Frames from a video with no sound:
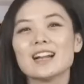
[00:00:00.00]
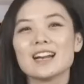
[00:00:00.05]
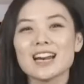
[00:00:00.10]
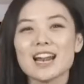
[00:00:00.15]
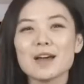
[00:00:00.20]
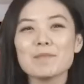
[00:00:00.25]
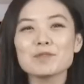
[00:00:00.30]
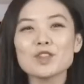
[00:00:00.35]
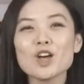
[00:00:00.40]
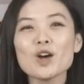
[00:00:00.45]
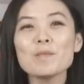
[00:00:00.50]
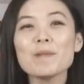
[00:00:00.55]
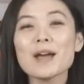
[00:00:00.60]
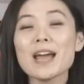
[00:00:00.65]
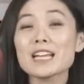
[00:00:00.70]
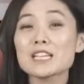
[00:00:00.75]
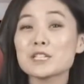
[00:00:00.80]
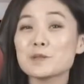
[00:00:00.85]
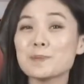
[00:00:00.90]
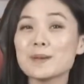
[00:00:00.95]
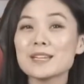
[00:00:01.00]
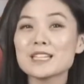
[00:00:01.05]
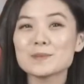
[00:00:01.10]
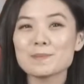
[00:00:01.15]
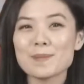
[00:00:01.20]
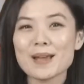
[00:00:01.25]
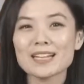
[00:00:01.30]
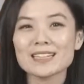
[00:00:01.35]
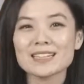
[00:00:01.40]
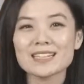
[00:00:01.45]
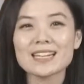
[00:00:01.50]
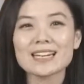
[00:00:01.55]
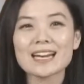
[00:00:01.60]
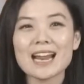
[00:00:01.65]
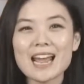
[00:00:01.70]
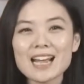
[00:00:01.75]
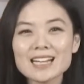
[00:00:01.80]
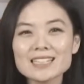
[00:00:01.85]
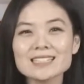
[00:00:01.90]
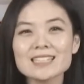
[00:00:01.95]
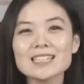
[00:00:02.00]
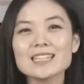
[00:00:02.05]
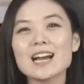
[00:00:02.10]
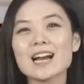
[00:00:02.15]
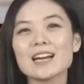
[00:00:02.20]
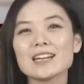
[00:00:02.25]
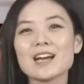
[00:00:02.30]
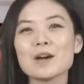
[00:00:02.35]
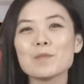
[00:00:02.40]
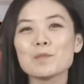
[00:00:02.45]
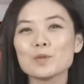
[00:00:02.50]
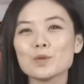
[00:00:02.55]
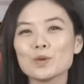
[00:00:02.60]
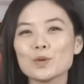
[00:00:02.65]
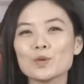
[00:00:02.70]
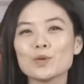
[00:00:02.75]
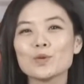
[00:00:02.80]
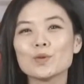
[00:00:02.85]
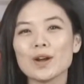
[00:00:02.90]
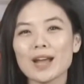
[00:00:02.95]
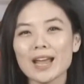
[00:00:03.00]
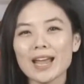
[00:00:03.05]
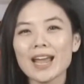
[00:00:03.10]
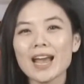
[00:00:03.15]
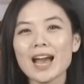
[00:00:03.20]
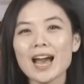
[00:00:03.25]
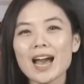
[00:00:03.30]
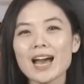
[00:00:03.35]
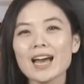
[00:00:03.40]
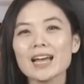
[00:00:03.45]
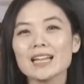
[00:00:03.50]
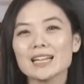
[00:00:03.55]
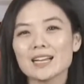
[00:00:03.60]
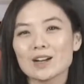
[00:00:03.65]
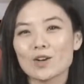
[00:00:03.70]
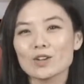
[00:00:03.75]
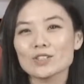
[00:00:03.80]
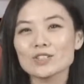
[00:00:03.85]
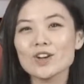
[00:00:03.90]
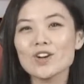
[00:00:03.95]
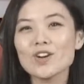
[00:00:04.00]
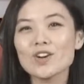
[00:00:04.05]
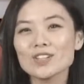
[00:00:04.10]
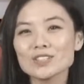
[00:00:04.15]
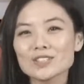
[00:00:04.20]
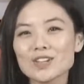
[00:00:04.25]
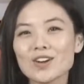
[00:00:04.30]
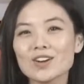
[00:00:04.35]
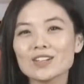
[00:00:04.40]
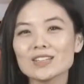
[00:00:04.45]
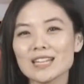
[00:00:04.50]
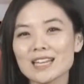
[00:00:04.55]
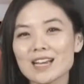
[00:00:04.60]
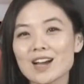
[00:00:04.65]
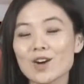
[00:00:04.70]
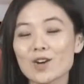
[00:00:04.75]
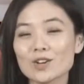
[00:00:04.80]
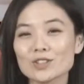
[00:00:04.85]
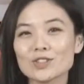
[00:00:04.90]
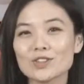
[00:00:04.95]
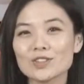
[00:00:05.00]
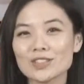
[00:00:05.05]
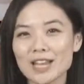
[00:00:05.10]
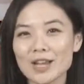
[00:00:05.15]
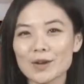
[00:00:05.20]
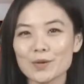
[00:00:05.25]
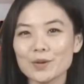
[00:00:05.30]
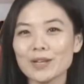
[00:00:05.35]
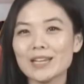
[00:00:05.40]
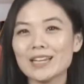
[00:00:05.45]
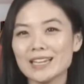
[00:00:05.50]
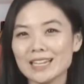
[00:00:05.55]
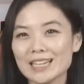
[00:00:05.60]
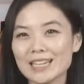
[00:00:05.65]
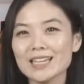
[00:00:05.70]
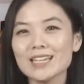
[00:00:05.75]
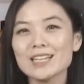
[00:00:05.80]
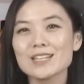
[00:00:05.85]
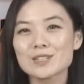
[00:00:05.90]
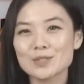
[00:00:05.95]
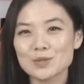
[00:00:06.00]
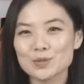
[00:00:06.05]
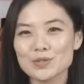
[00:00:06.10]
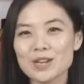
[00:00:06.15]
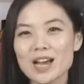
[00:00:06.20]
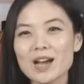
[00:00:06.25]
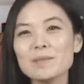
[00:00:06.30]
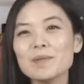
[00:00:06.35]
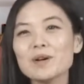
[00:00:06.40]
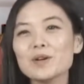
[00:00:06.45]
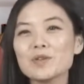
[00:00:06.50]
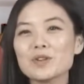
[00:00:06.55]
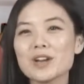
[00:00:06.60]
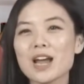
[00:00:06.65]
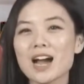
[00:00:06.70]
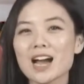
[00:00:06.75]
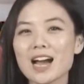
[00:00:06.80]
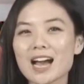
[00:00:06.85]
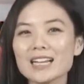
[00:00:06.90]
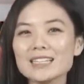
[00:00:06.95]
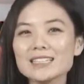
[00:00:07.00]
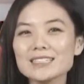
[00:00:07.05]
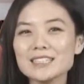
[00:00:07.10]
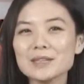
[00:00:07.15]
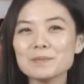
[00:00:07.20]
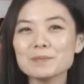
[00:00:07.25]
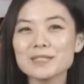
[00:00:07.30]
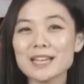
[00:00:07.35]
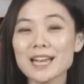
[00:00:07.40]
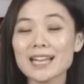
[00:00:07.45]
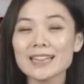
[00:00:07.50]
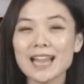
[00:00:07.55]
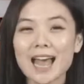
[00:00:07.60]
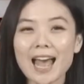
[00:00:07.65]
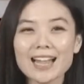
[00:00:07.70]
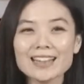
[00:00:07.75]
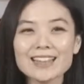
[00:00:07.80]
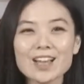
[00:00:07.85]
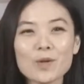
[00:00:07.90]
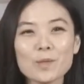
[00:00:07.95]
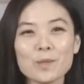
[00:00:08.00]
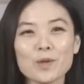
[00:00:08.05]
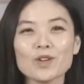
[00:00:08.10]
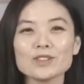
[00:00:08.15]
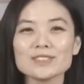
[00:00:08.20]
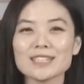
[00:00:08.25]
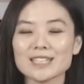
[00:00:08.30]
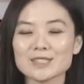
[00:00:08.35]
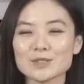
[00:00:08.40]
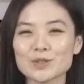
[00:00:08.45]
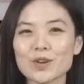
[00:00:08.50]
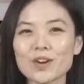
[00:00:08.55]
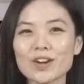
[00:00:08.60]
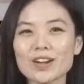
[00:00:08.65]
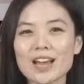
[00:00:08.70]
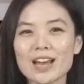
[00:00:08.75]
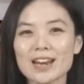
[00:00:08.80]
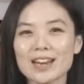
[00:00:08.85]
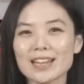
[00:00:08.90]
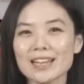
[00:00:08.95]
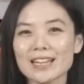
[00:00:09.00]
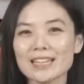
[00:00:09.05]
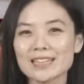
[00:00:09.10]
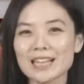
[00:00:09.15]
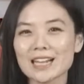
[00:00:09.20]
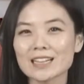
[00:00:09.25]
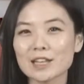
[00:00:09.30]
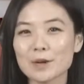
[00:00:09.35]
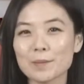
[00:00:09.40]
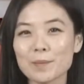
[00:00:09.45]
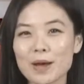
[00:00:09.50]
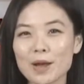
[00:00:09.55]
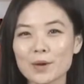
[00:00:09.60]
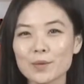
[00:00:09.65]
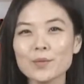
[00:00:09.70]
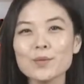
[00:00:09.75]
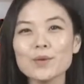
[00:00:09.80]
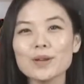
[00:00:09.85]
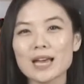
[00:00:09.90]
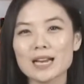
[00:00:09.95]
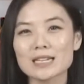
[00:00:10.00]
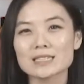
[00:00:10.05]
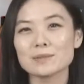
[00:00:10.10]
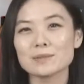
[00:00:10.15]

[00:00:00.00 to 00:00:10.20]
Laptop HP Spectre X360 EA0030TU e ini sudah menggunakan chipset atau prosesor dari Intel terbaru Gen